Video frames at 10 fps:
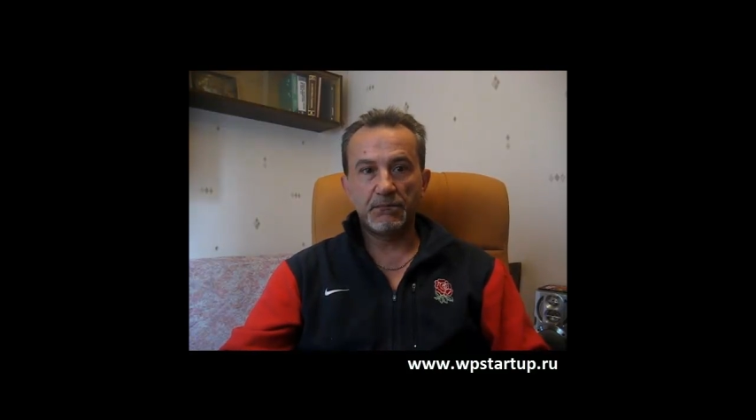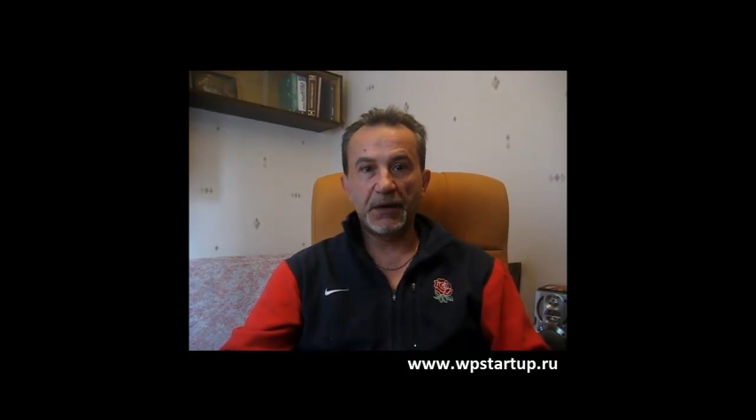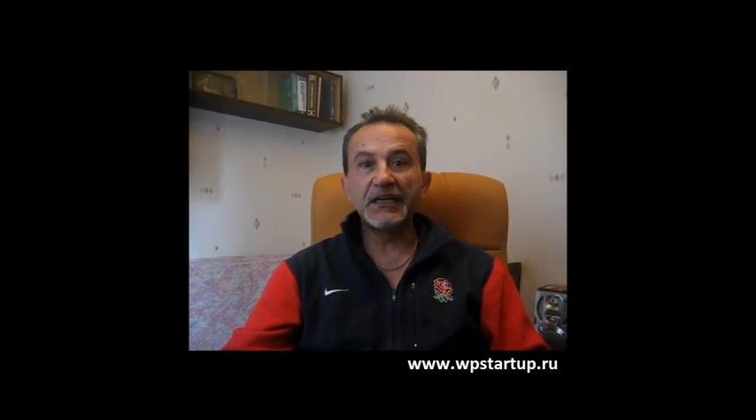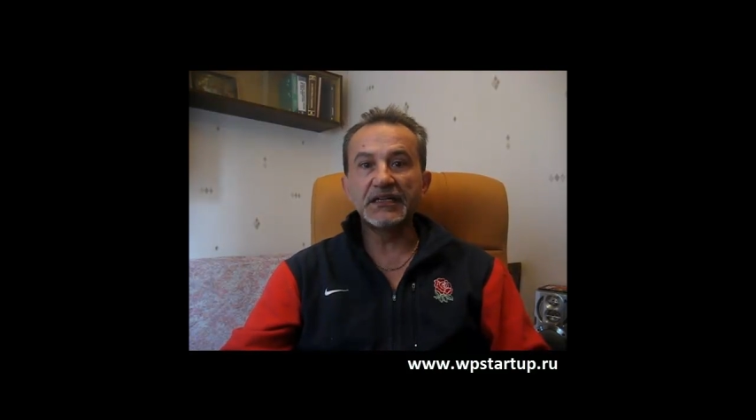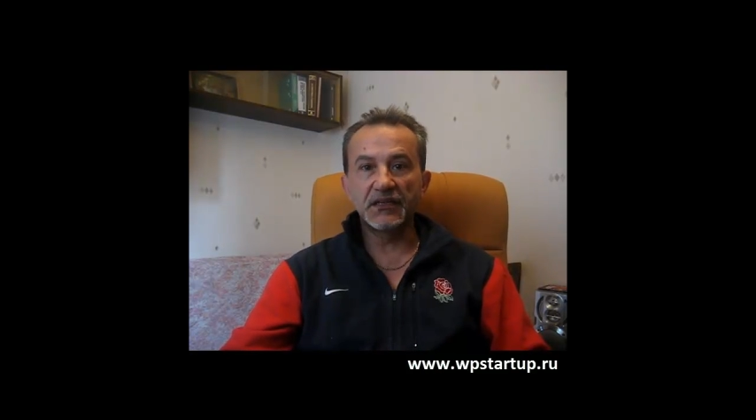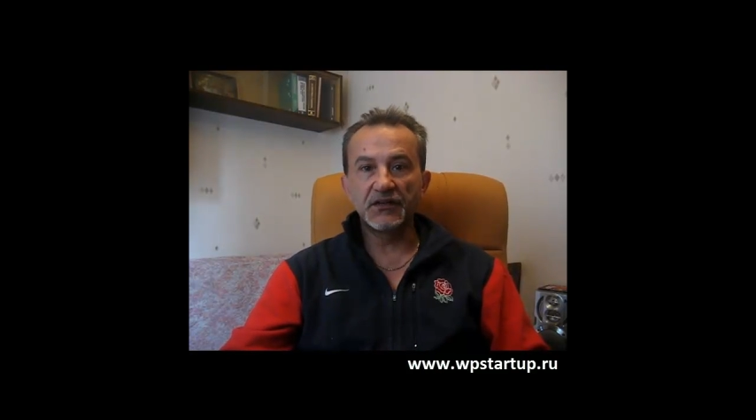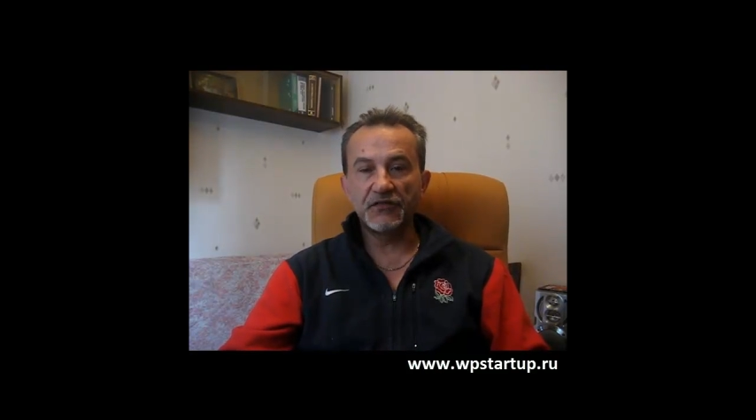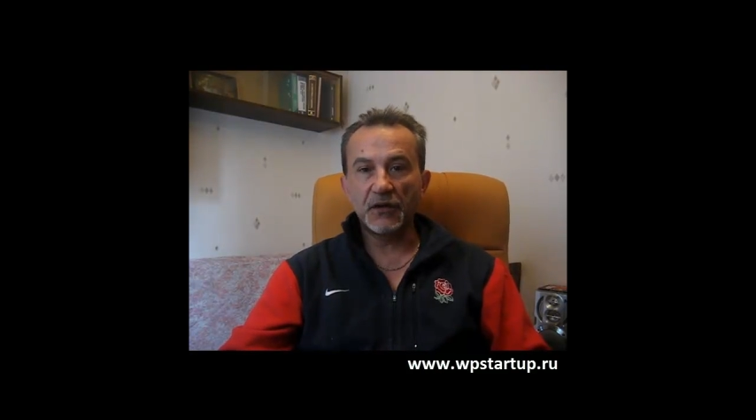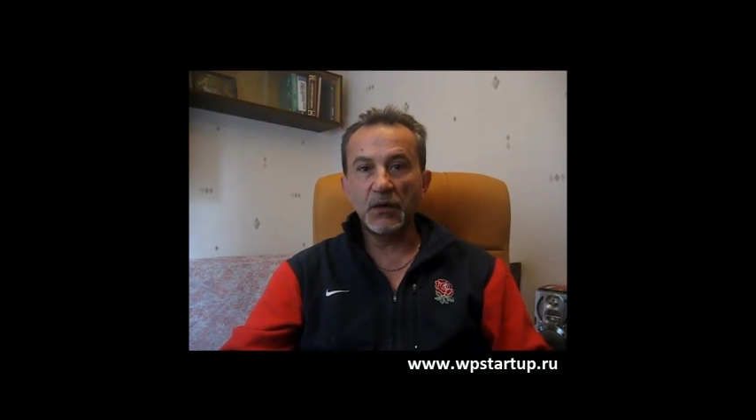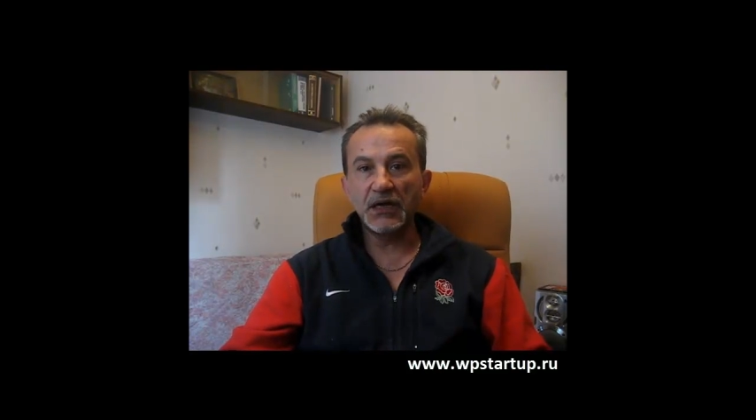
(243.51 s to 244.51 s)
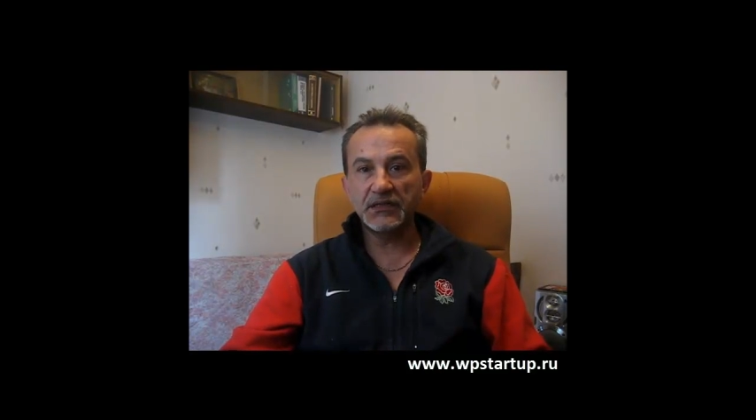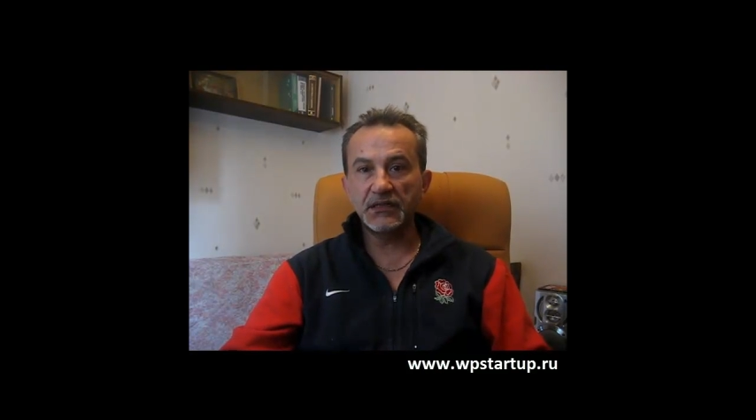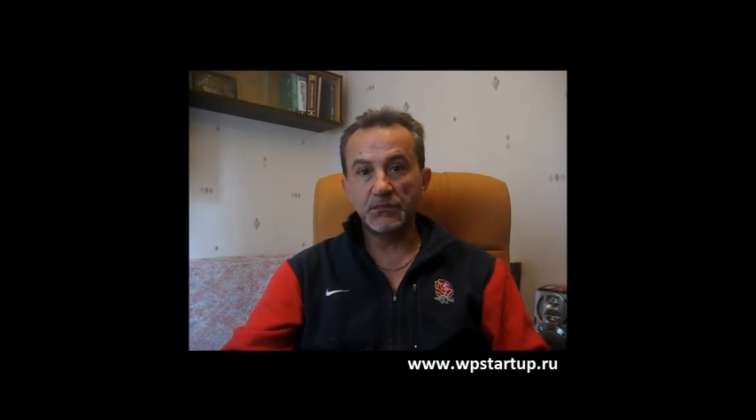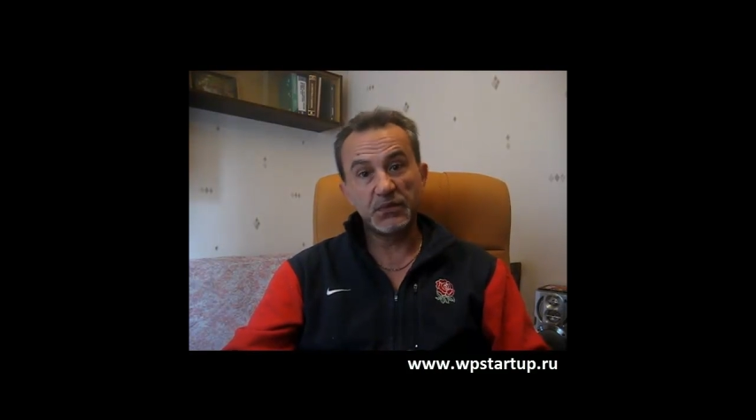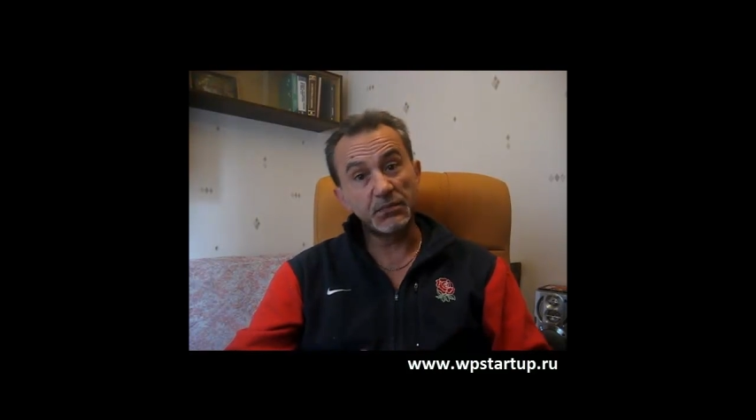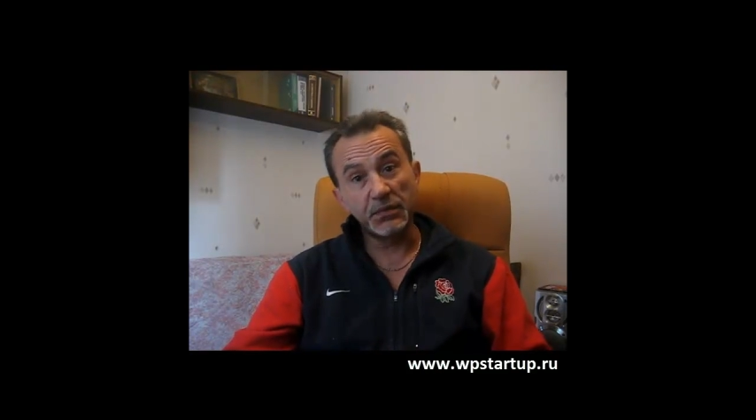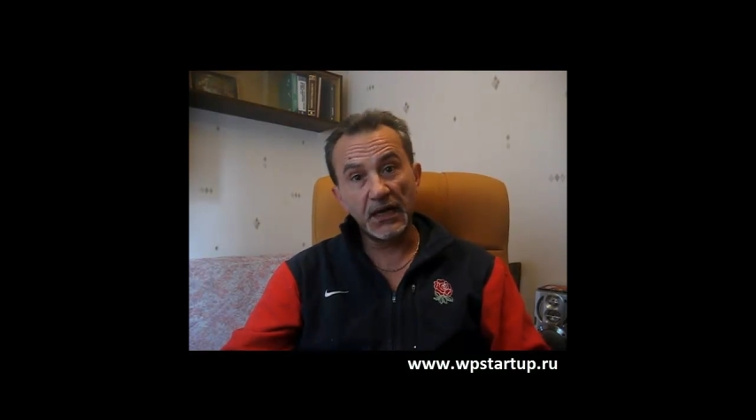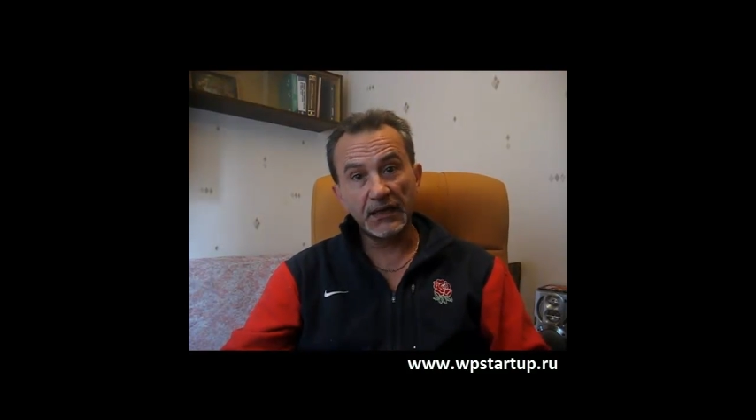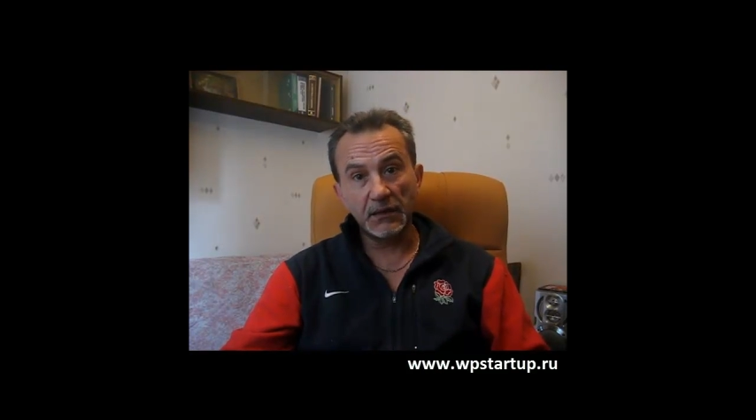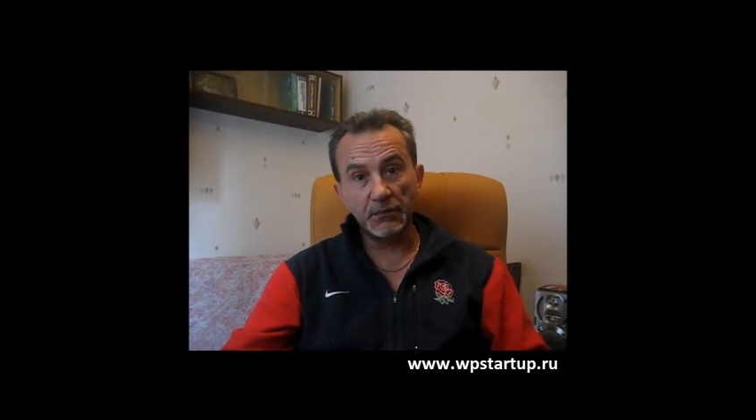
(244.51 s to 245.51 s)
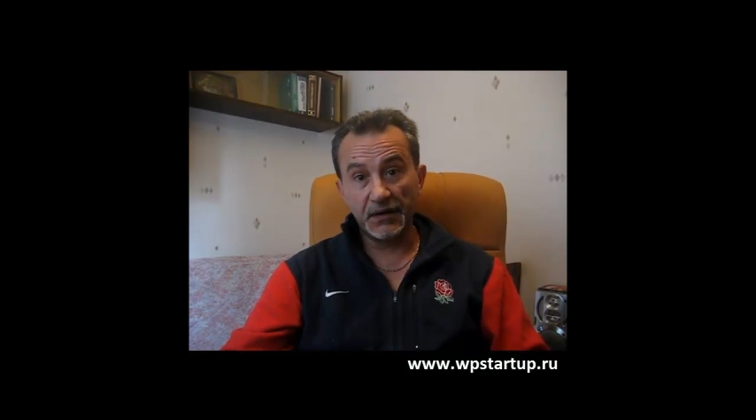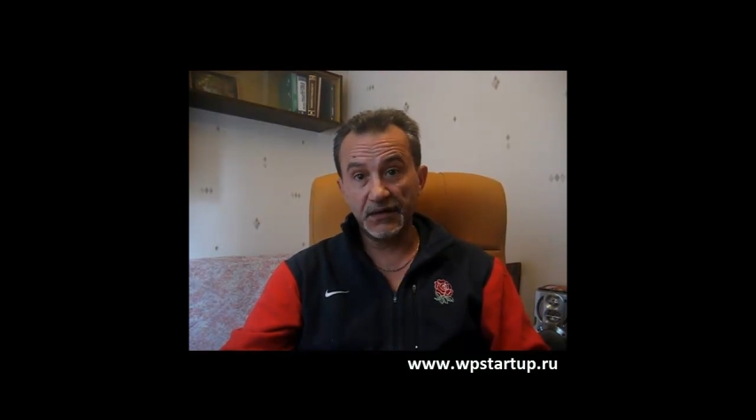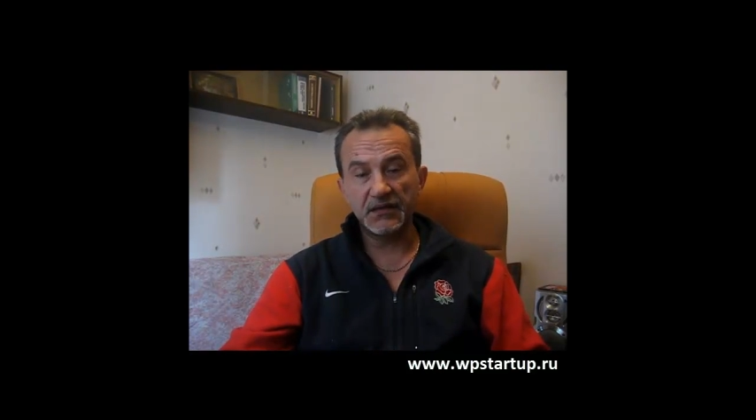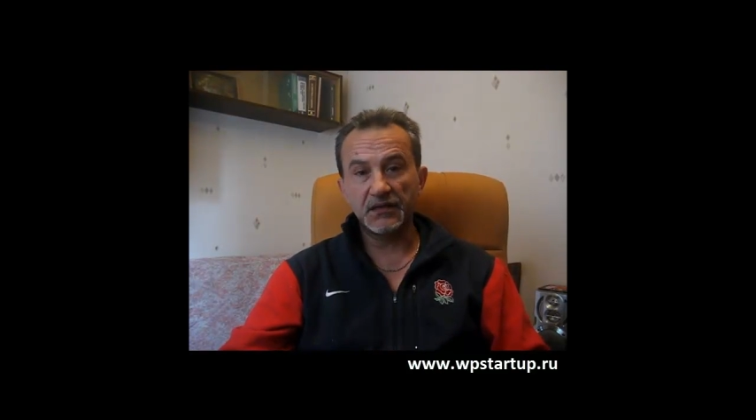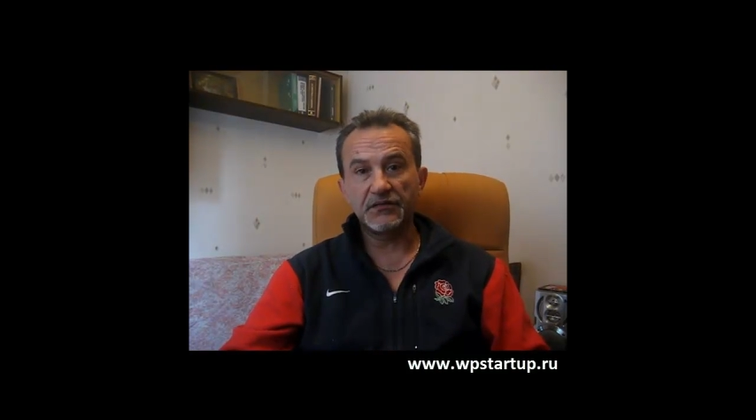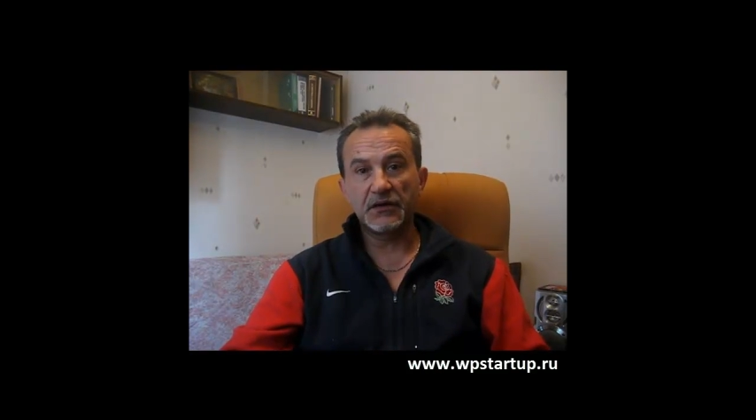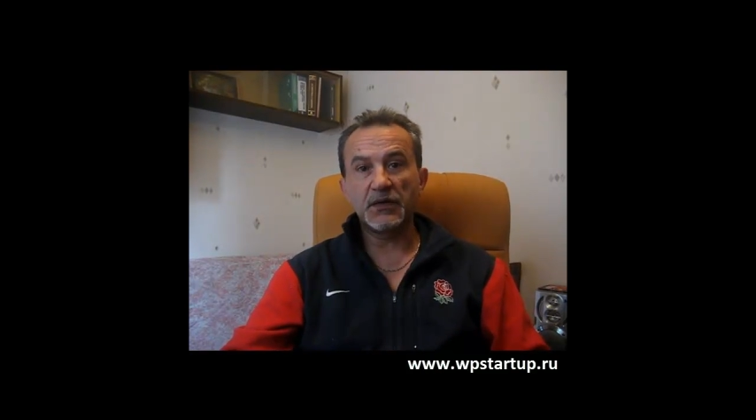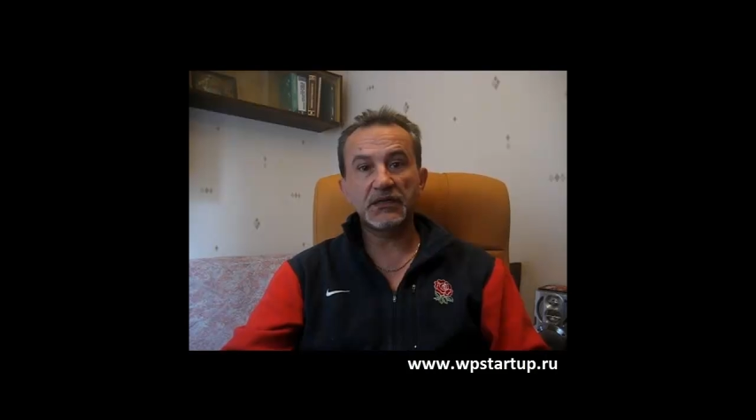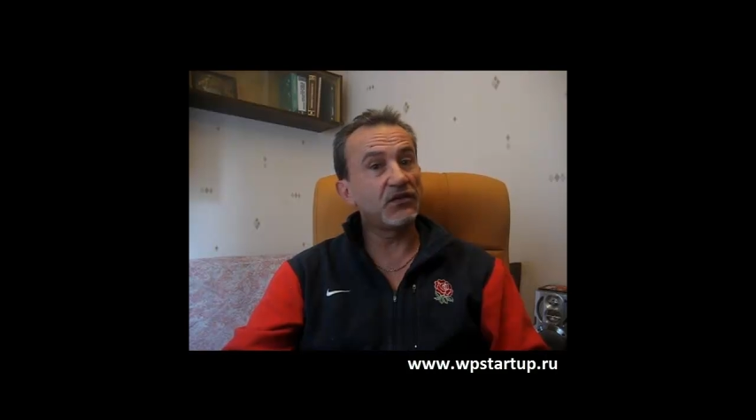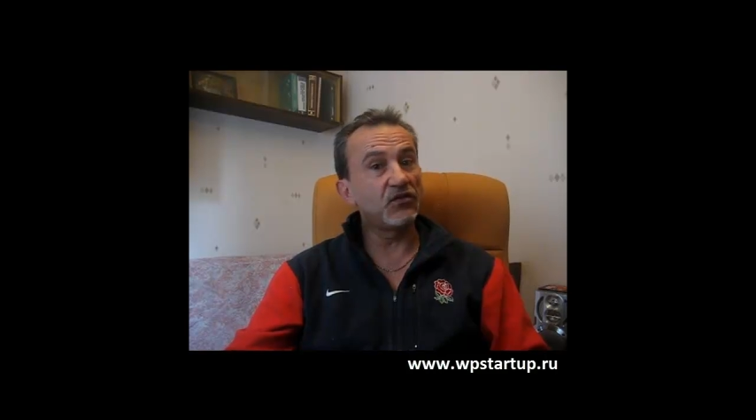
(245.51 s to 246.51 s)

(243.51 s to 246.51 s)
полезной информации, бесплатной полезной информации.